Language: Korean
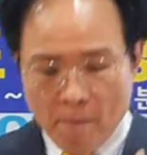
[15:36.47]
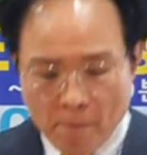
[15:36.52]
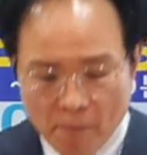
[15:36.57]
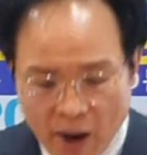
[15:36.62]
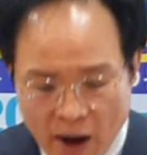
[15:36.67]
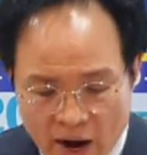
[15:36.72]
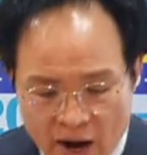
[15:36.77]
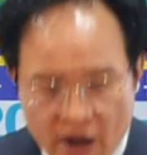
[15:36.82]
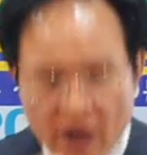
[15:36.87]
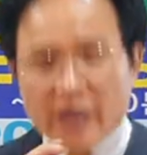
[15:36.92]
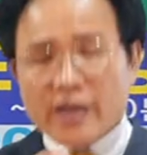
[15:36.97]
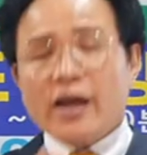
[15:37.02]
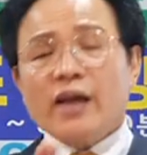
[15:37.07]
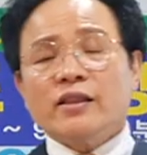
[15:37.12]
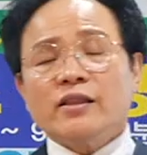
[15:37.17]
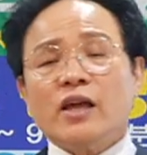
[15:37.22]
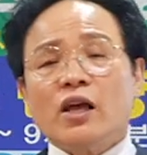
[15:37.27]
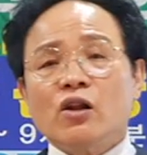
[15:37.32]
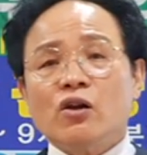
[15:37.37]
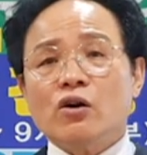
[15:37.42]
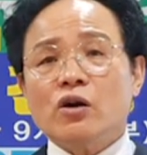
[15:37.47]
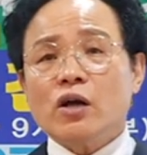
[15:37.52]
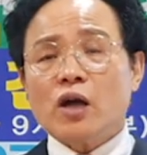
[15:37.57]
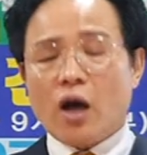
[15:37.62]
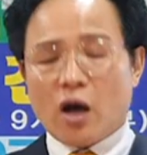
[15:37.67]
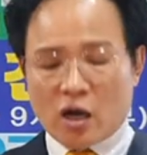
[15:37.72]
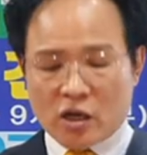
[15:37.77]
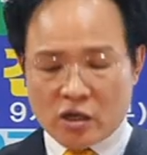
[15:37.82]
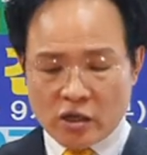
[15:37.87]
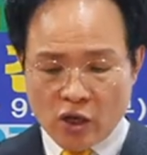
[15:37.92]
망하게 한다는
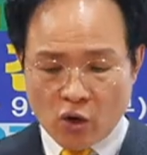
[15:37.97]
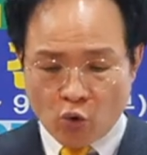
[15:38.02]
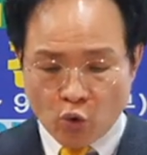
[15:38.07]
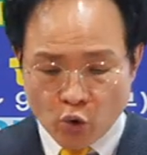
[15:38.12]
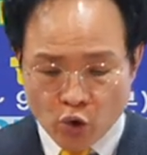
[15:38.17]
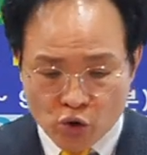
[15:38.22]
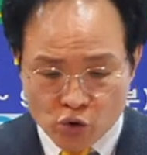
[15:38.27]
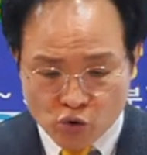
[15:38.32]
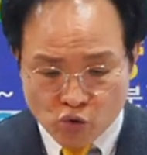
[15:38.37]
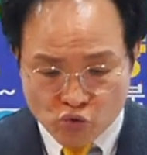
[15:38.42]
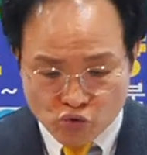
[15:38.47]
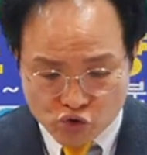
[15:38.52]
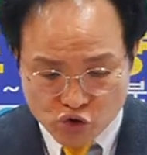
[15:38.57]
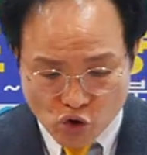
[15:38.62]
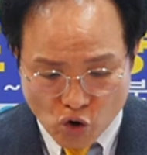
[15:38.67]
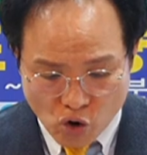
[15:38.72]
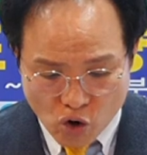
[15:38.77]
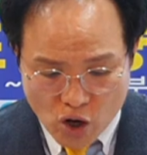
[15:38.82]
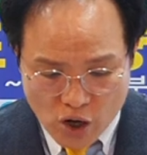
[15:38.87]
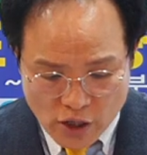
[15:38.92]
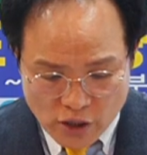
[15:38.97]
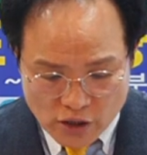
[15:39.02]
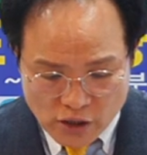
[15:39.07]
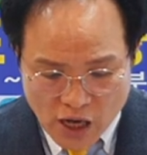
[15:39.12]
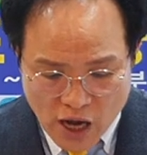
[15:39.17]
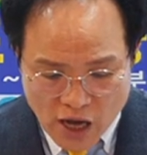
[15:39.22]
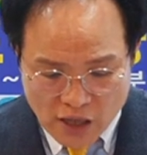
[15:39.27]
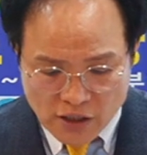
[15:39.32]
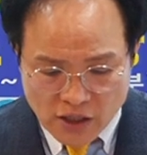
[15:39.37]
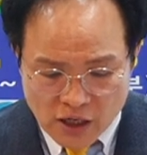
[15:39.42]
거야. 그게 고린도후서
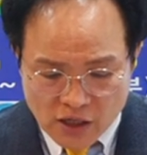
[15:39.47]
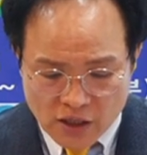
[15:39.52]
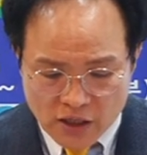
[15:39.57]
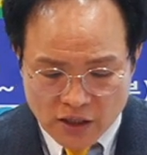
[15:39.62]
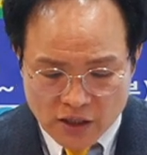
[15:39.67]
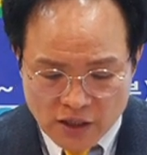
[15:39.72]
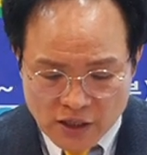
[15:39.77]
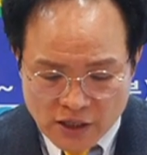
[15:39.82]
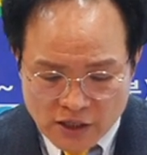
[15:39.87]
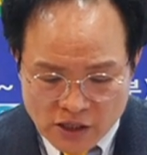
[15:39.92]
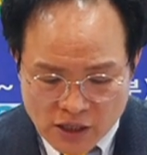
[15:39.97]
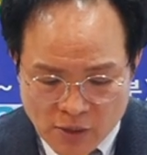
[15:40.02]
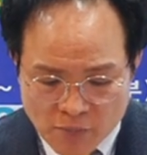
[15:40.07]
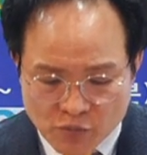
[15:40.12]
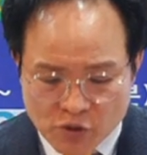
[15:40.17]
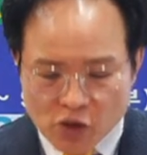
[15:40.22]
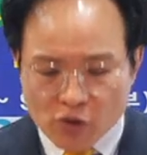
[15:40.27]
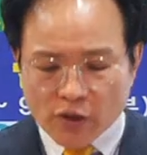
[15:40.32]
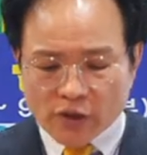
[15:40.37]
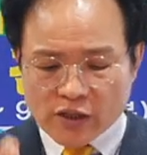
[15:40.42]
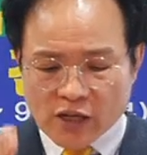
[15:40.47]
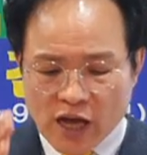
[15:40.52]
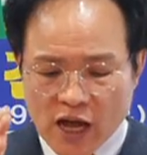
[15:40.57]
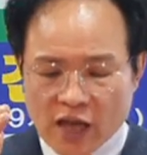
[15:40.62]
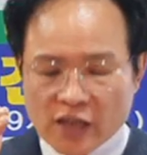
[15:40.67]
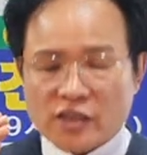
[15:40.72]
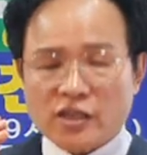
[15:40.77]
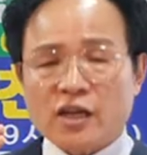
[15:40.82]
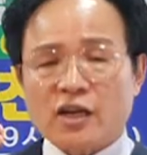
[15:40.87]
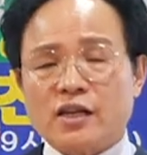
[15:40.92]
4장 3절과
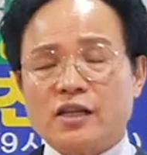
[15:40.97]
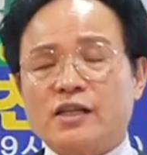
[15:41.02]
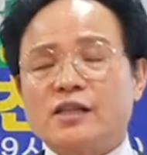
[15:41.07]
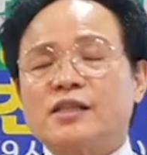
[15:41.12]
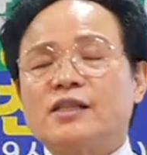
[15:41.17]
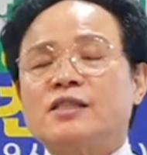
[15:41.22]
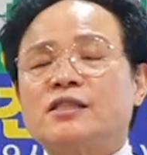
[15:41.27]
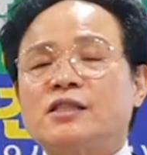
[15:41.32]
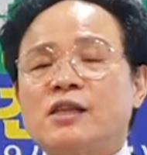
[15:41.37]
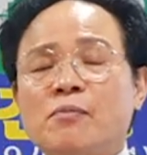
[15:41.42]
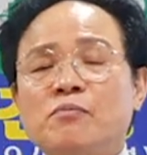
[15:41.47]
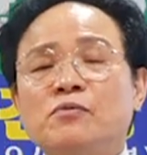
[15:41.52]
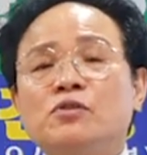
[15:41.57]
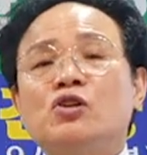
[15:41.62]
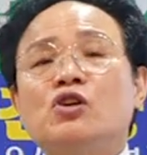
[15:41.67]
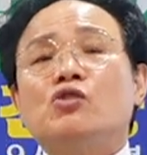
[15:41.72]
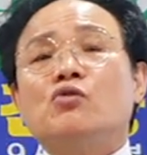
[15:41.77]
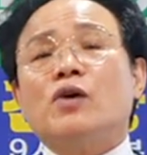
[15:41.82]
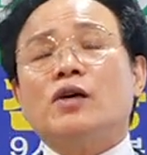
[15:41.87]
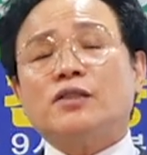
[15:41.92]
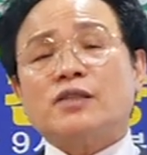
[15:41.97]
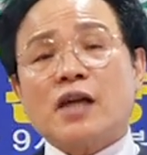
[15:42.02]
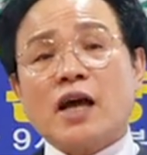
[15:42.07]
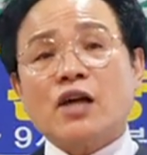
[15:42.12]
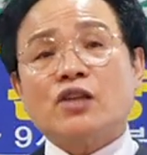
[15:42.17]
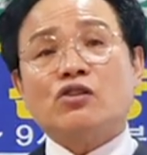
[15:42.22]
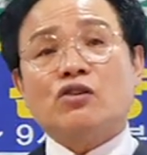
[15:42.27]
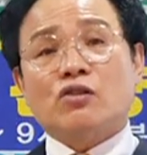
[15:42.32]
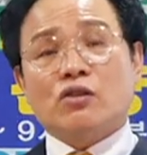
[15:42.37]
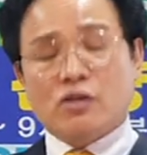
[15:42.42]
4장 3절과
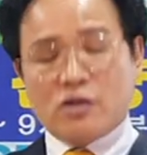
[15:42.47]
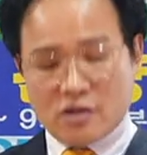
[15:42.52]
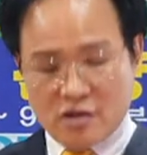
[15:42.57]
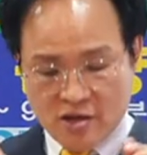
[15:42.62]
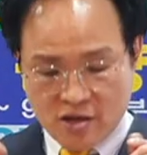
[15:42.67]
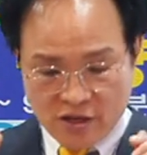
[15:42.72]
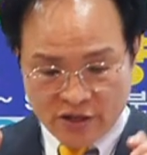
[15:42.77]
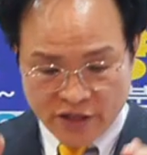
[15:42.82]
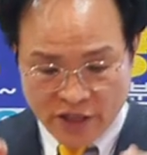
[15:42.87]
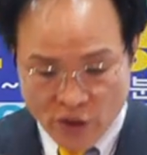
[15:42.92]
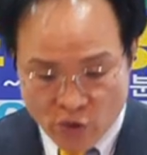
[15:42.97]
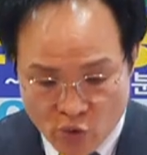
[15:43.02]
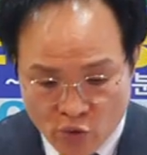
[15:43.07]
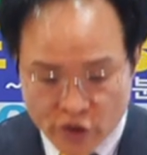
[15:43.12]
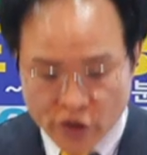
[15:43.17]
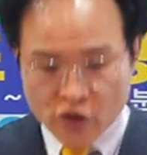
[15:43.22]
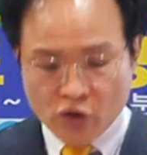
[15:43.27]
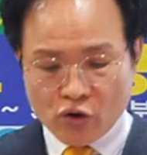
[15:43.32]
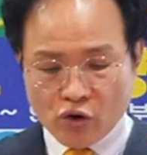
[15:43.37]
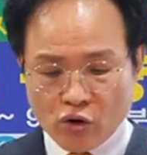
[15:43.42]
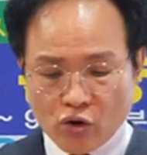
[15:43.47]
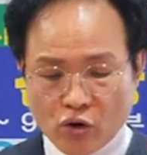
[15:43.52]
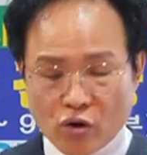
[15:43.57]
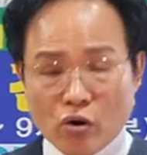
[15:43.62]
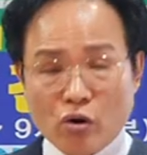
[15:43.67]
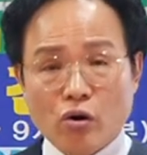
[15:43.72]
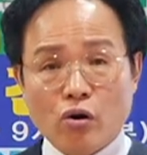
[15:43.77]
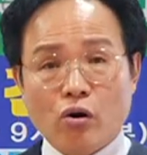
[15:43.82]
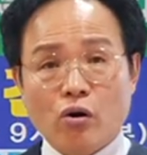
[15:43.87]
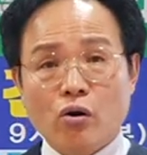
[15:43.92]
4절 내용인
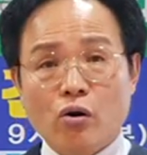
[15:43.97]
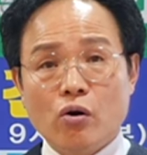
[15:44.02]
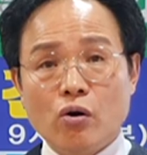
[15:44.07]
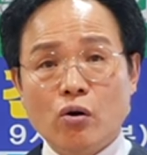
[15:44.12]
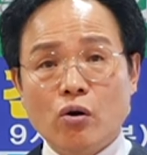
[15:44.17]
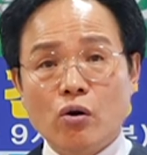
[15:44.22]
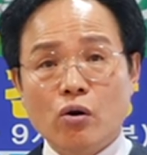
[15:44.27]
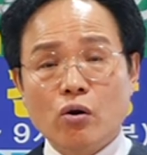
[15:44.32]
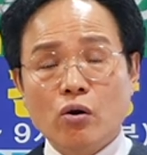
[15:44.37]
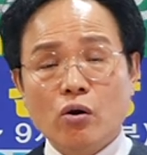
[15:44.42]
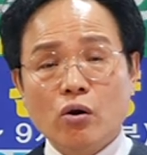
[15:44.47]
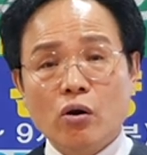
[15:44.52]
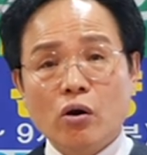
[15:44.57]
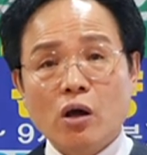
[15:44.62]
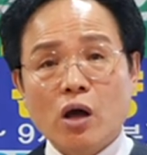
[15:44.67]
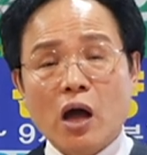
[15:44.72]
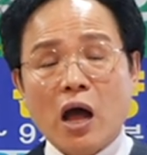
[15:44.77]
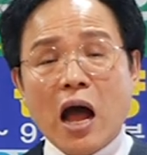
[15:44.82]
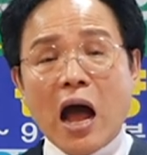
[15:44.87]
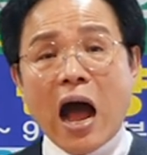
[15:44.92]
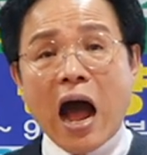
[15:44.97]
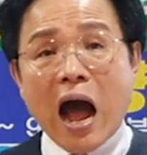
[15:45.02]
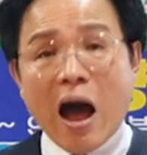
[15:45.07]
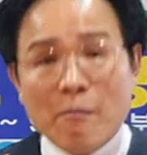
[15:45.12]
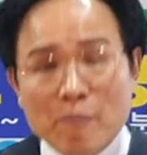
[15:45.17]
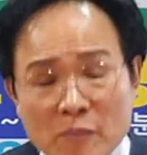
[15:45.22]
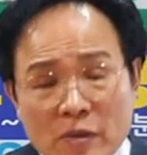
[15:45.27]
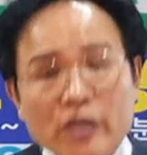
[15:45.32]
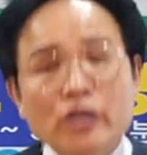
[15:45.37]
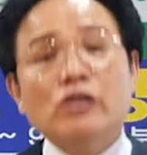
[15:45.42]
거요.
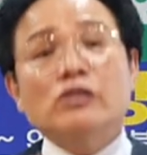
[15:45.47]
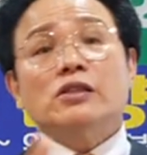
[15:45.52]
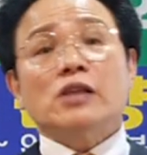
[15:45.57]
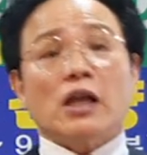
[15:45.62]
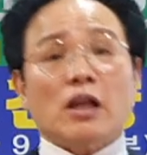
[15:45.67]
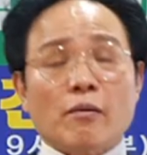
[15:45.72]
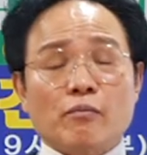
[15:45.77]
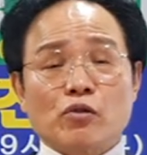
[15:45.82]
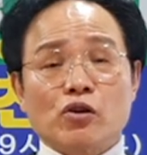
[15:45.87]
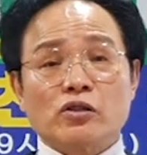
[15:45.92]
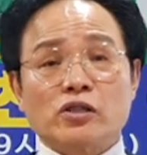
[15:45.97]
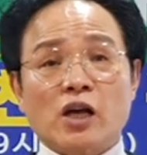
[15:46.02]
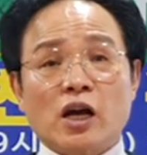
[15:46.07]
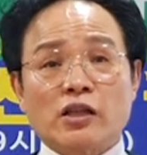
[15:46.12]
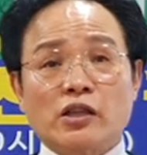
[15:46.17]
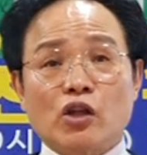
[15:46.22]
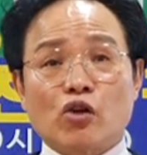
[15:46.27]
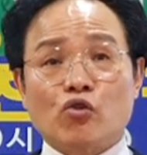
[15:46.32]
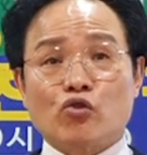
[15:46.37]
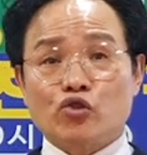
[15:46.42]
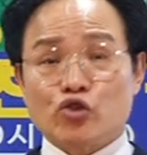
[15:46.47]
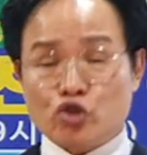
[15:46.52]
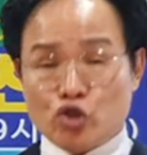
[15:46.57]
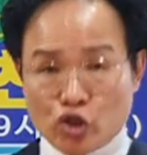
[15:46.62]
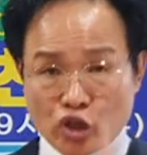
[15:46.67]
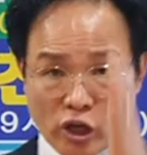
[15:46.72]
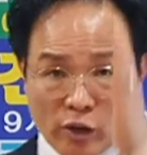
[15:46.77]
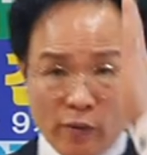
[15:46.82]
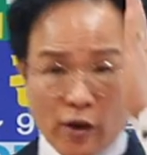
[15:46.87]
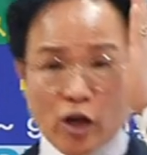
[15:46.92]
안 믿는 사람들을 상대로
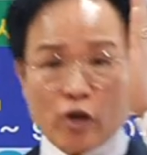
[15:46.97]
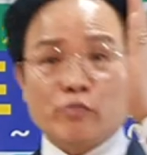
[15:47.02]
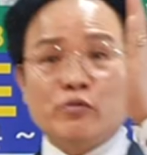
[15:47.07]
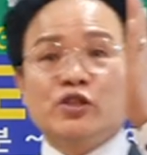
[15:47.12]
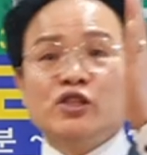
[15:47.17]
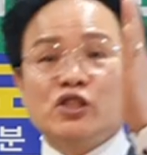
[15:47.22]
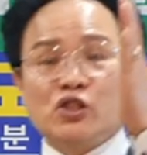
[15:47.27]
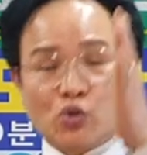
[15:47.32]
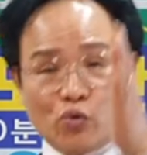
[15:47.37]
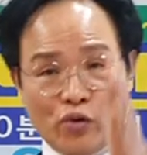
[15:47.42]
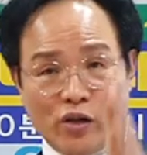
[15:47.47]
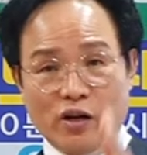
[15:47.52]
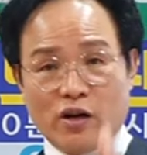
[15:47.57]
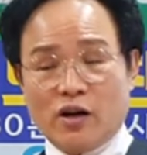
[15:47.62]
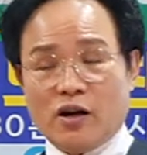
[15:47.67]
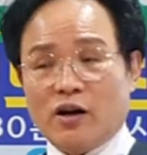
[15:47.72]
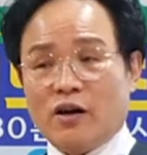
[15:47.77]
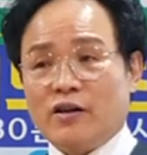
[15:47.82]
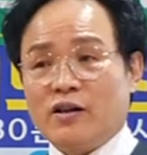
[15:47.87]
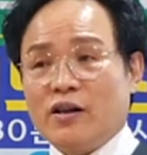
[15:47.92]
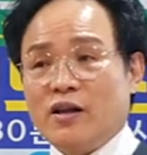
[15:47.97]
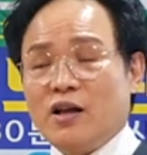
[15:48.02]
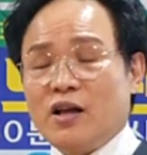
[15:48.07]
쉽게 말하면 이 소리야.